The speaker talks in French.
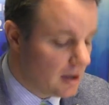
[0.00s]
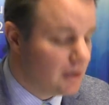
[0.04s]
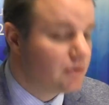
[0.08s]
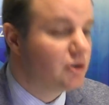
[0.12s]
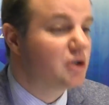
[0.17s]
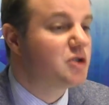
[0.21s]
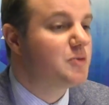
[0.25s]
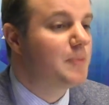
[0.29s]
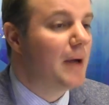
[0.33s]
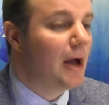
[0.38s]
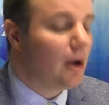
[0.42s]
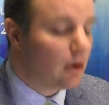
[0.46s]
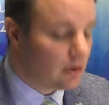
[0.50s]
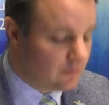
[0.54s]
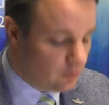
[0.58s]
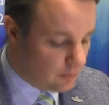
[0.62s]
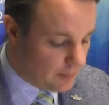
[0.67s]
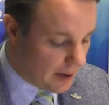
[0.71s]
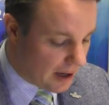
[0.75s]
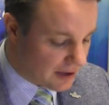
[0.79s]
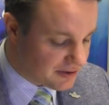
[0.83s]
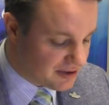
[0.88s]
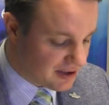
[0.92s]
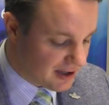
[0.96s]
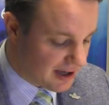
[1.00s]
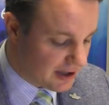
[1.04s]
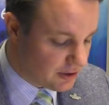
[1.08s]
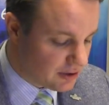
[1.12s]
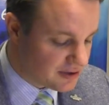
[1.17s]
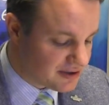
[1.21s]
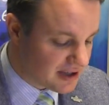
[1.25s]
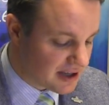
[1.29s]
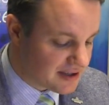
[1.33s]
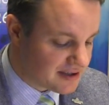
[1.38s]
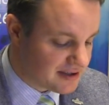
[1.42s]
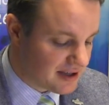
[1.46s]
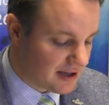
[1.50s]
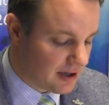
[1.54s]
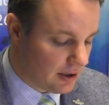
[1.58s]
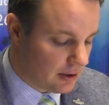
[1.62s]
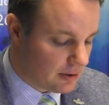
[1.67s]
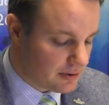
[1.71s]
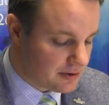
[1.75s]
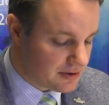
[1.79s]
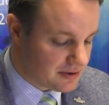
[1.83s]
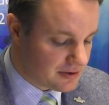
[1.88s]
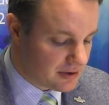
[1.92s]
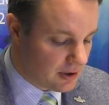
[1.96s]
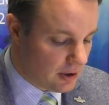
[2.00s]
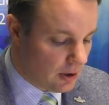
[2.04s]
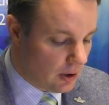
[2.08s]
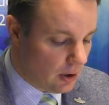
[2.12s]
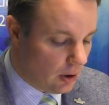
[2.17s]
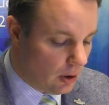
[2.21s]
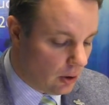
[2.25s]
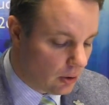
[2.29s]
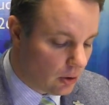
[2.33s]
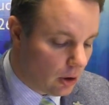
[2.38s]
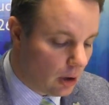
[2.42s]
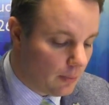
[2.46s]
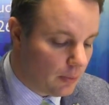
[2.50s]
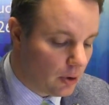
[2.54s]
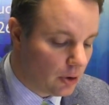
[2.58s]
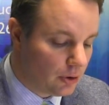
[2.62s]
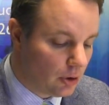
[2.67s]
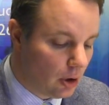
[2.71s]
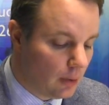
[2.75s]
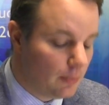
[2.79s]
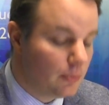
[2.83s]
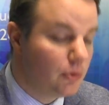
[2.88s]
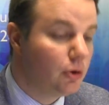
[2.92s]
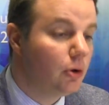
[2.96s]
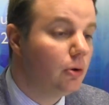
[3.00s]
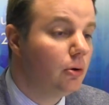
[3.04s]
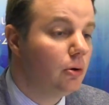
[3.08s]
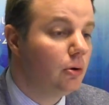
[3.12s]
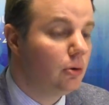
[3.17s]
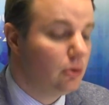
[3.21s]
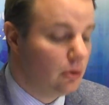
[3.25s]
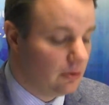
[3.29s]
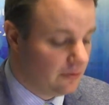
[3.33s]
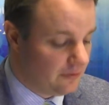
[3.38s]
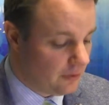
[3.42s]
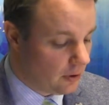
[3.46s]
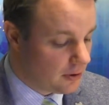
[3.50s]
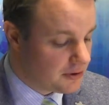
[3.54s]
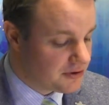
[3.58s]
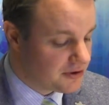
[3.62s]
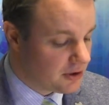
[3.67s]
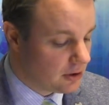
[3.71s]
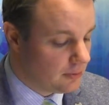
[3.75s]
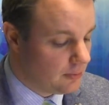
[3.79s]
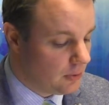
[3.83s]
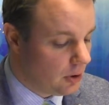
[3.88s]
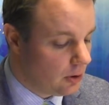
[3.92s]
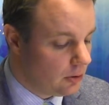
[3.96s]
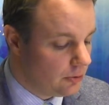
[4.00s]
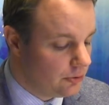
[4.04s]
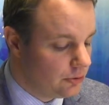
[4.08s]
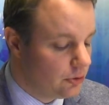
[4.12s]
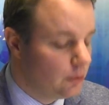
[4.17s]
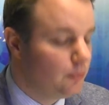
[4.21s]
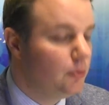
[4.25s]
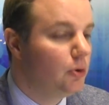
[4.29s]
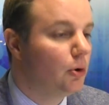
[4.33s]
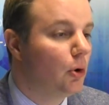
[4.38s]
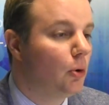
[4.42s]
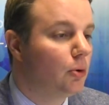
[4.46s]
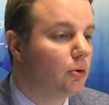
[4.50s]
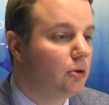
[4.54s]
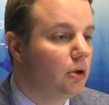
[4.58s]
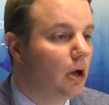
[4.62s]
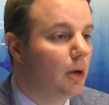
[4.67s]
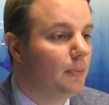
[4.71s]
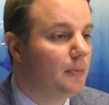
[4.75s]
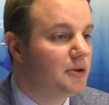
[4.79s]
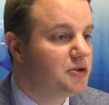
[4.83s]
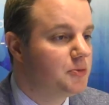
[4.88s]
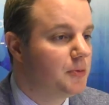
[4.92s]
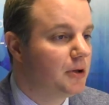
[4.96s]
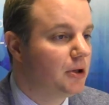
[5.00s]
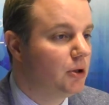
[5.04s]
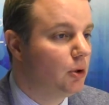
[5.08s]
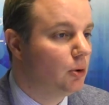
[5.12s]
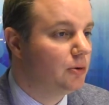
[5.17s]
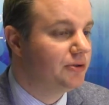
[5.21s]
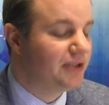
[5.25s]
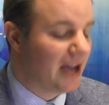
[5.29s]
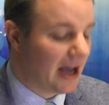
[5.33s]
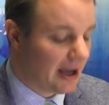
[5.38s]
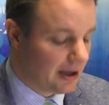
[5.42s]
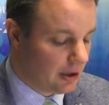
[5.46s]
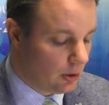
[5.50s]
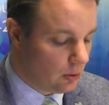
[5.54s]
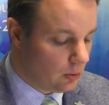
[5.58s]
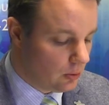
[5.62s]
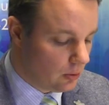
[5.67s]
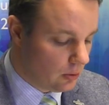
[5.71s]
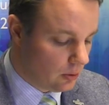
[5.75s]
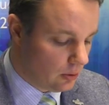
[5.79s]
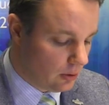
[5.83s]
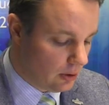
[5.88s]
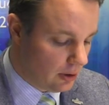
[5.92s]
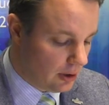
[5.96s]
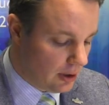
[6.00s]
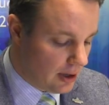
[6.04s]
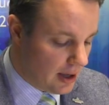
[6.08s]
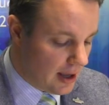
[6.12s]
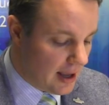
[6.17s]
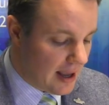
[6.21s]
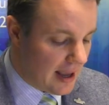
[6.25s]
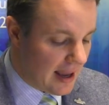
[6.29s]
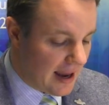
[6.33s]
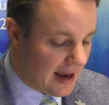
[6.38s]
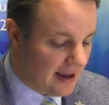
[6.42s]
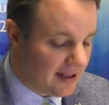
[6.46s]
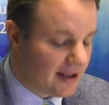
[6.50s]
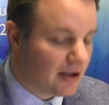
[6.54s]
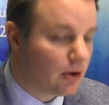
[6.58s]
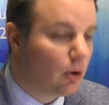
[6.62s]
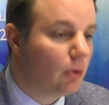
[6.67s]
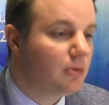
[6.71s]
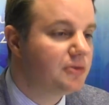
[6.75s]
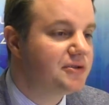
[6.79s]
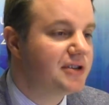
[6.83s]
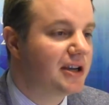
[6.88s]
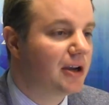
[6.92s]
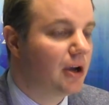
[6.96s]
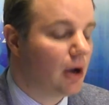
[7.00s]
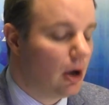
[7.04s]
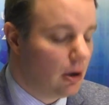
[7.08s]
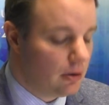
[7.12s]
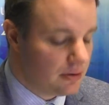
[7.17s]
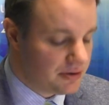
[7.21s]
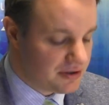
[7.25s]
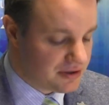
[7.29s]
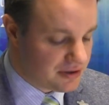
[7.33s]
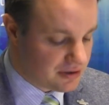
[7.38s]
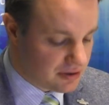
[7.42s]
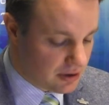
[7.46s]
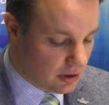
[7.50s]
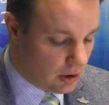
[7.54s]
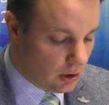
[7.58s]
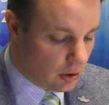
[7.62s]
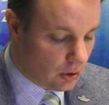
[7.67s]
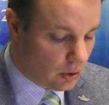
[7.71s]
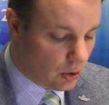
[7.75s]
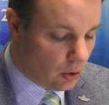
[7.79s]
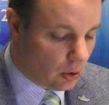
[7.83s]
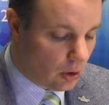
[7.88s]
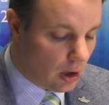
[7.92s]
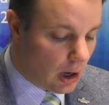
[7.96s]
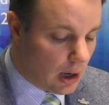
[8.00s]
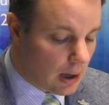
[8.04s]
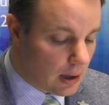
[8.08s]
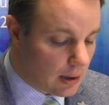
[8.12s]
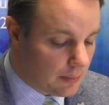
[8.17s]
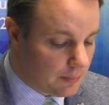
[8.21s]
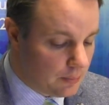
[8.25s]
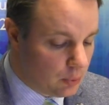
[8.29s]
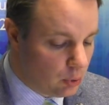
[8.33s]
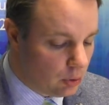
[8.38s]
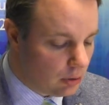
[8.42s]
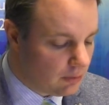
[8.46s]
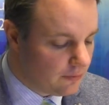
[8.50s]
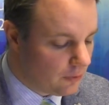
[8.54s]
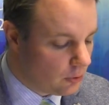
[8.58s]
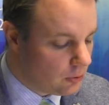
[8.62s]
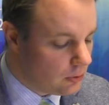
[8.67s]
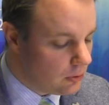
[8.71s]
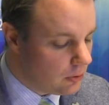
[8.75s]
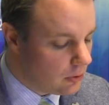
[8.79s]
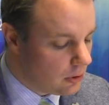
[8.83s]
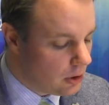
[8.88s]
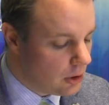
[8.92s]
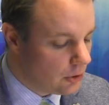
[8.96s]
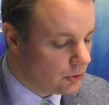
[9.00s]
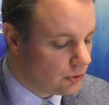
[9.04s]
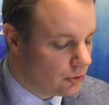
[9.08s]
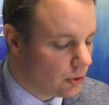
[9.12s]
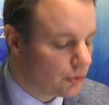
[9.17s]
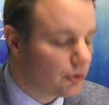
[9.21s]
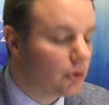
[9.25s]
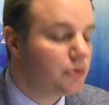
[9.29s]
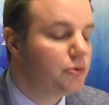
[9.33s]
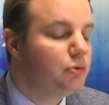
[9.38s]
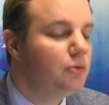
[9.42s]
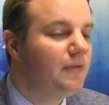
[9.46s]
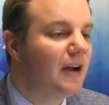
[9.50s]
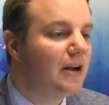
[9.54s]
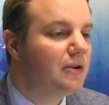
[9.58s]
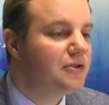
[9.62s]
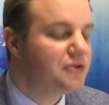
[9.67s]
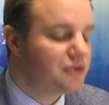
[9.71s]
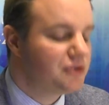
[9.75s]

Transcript: J'espère que vous partirez de cette séance en comprenant mieux le fonctionnement du Bureau de l'Ombudsman de l'Ontario et les conséquences qu'aura pour vous notre nouvelle